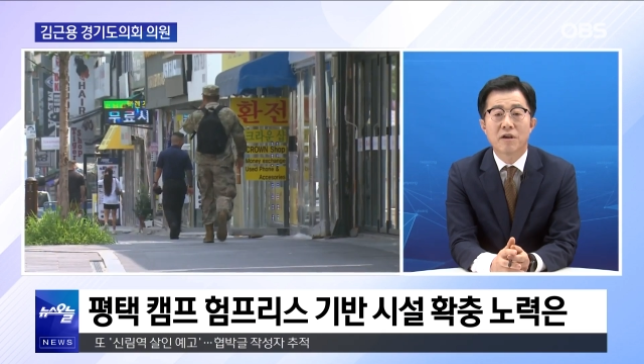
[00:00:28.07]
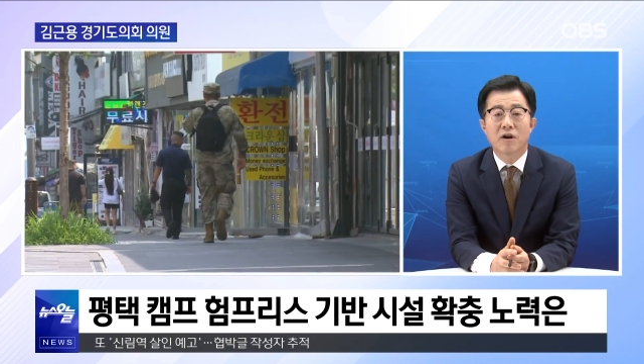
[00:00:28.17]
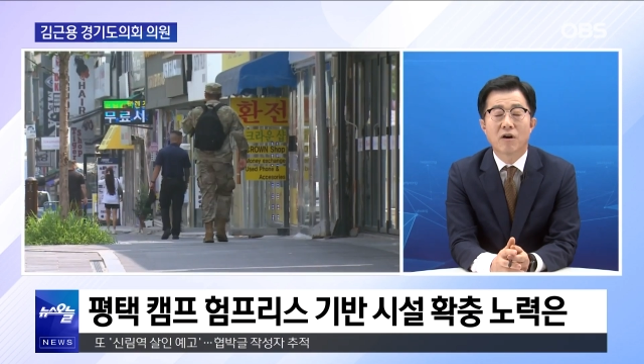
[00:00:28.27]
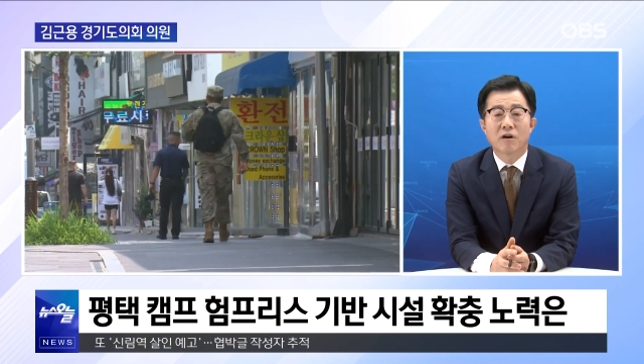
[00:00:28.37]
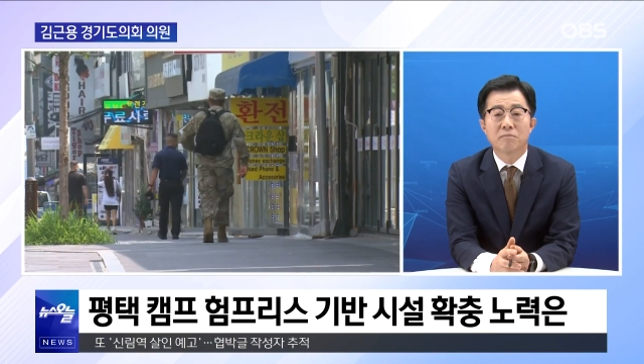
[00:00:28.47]

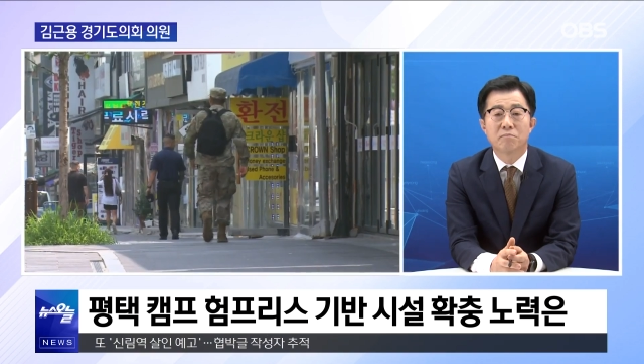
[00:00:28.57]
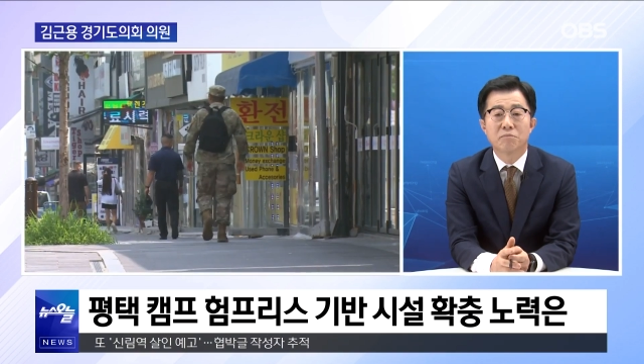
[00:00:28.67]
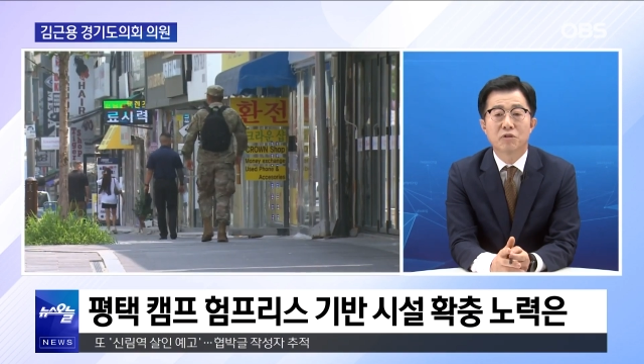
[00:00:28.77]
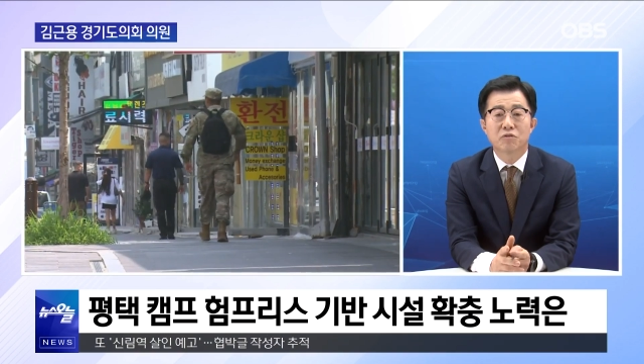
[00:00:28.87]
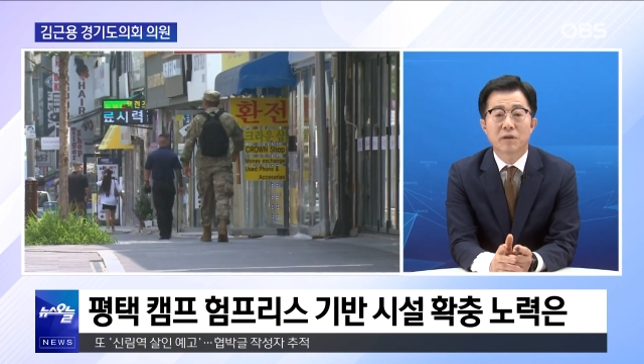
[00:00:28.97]
어,
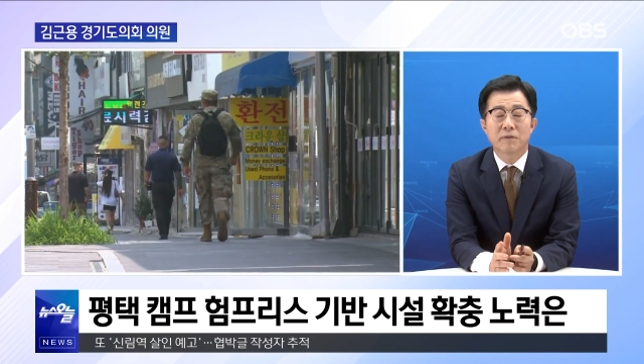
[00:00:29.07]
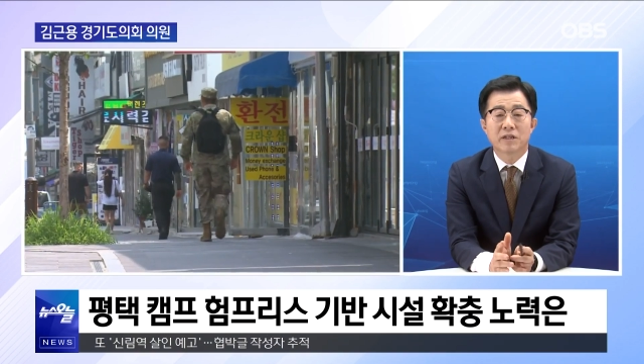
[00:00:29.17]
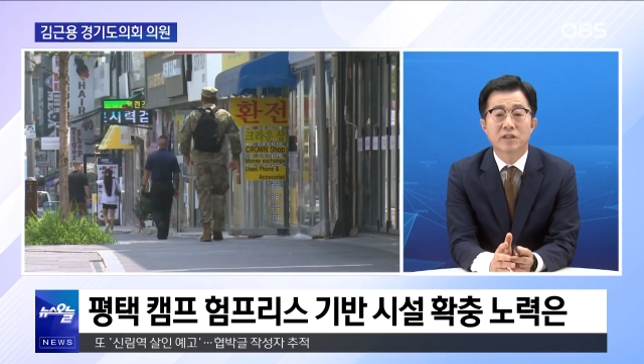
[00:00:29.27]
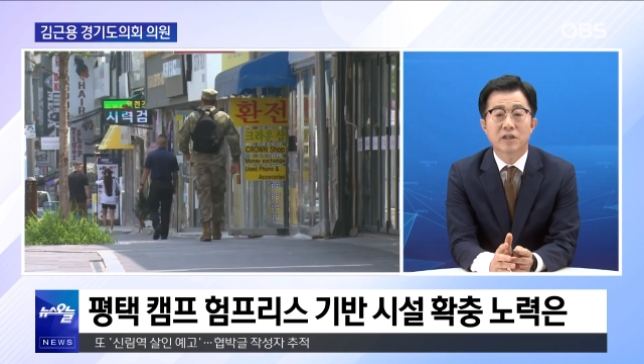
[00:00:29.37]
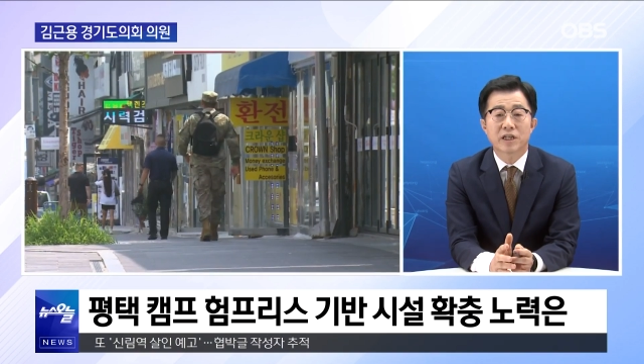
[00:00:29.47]
미군의
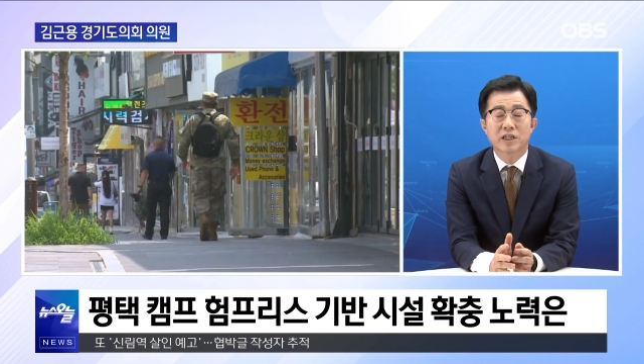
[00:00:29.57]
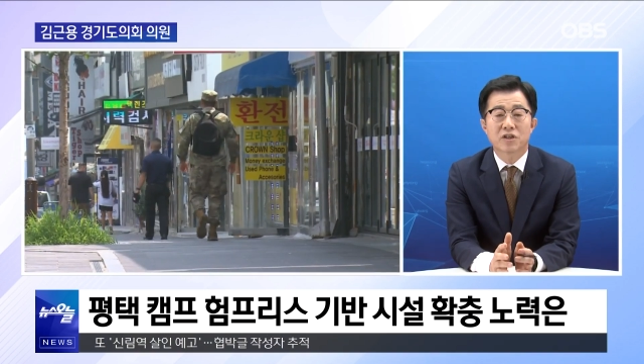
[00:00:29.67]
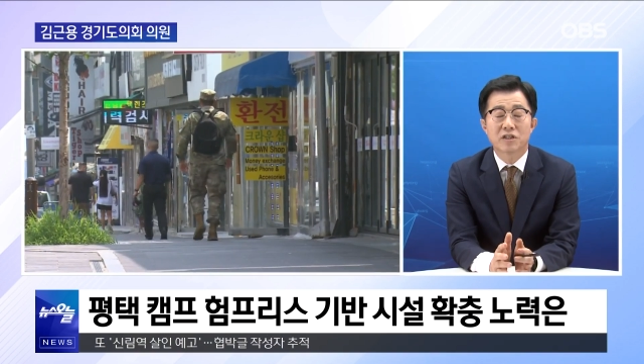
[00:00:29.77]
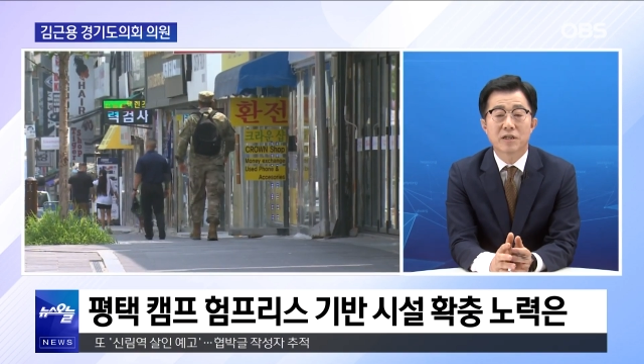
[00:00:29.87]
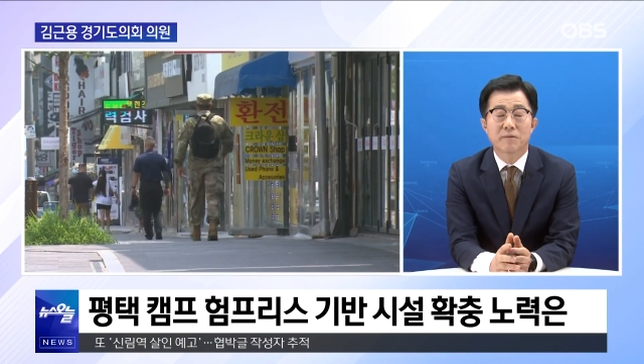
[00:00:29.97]
면적이
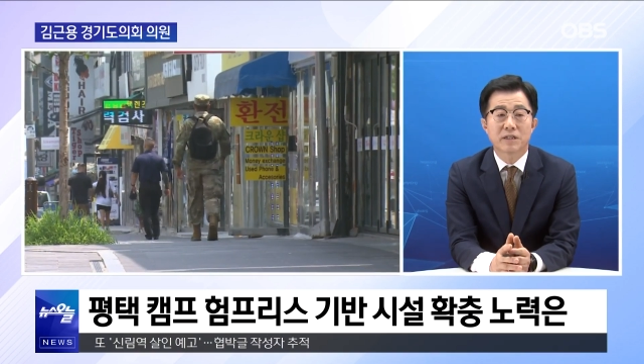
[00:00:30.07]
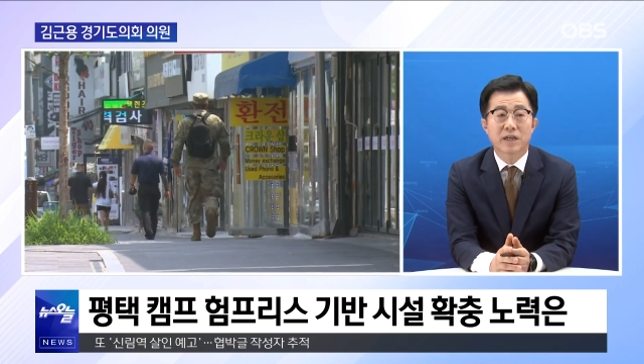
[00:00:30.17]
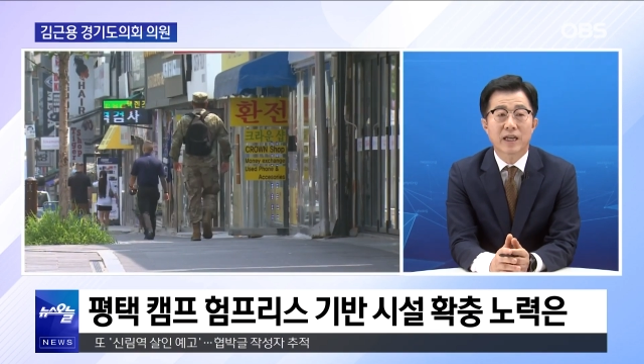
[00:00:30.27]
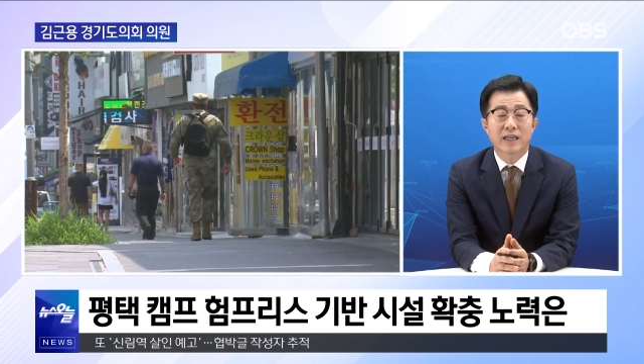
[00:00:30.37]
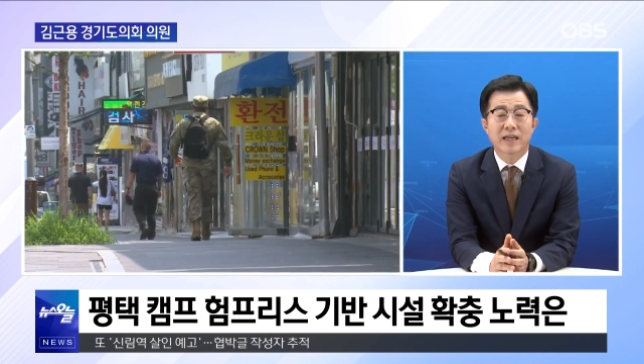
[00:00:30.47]
전체 면적이